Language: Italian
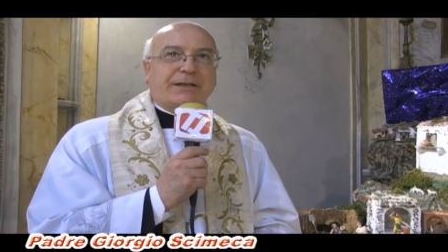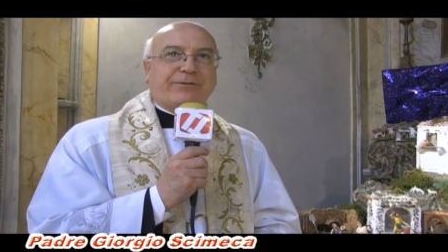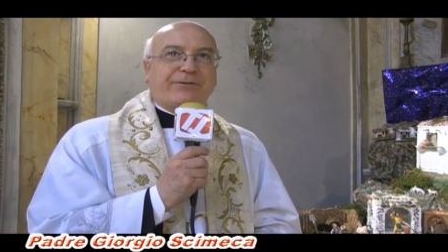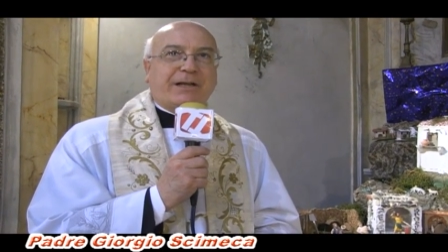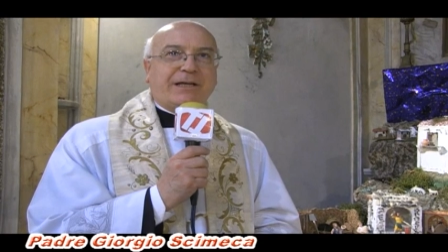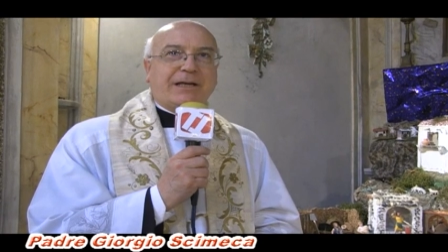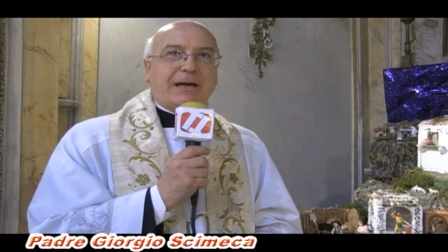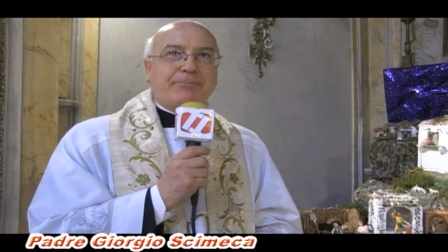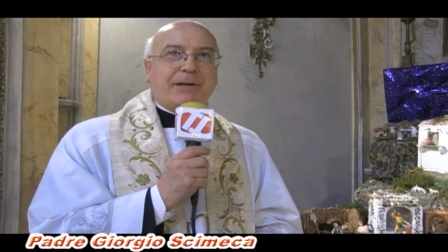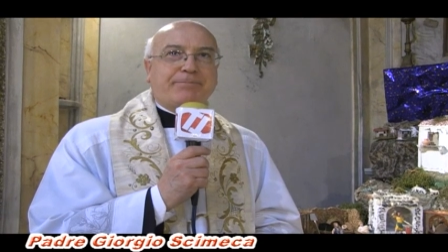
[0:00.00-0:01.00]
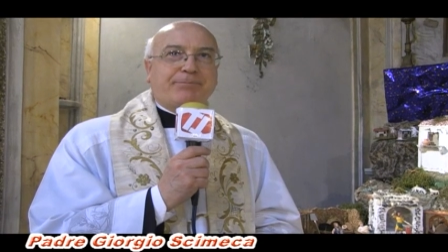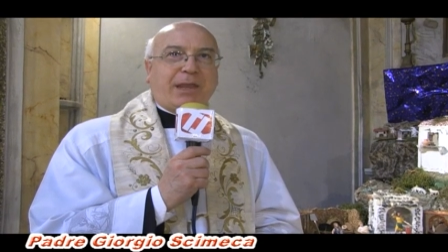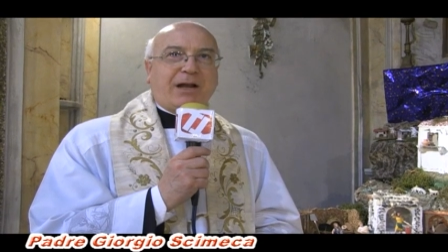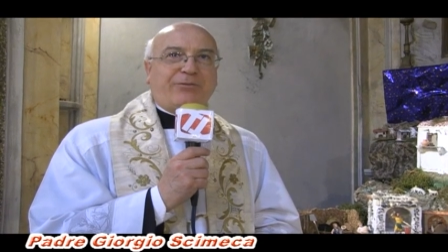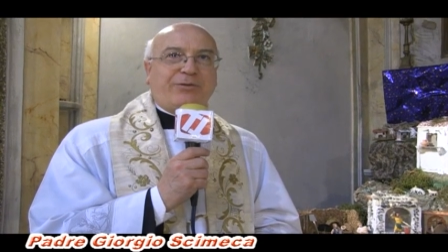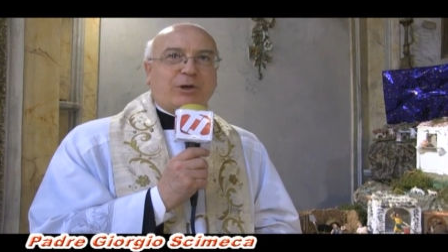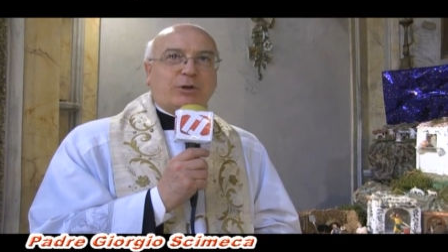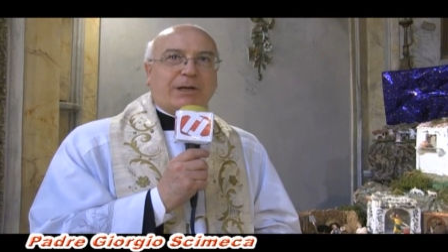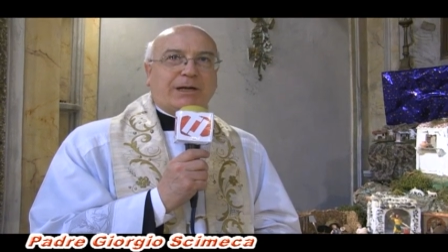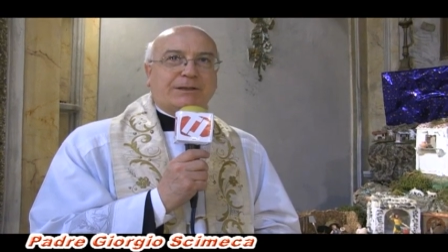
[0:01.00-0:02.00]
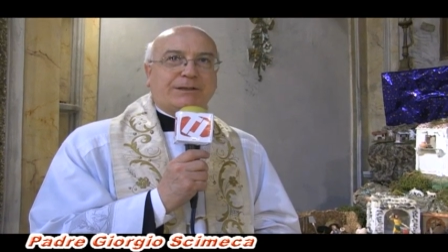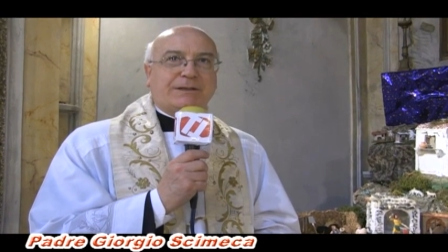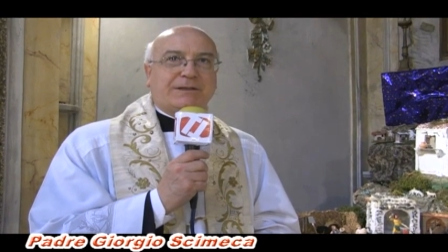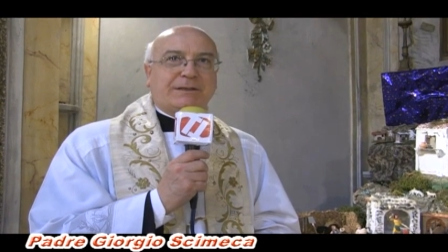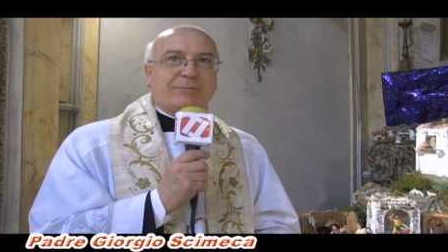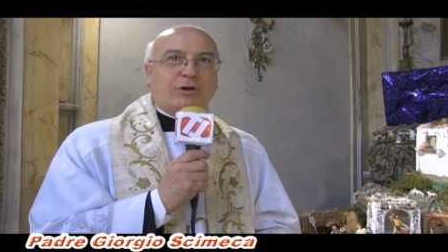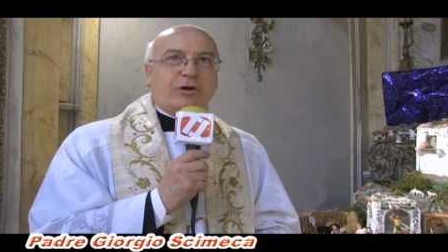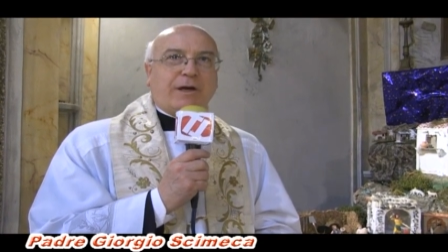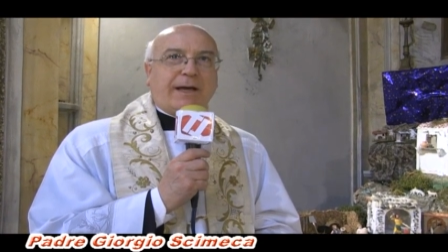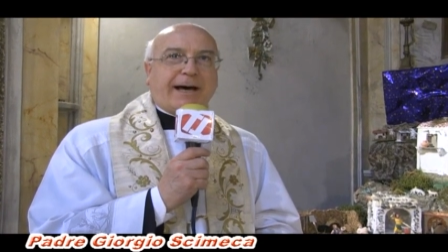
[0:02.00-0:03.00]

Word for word: del falegname il figlio dell'Altissimo.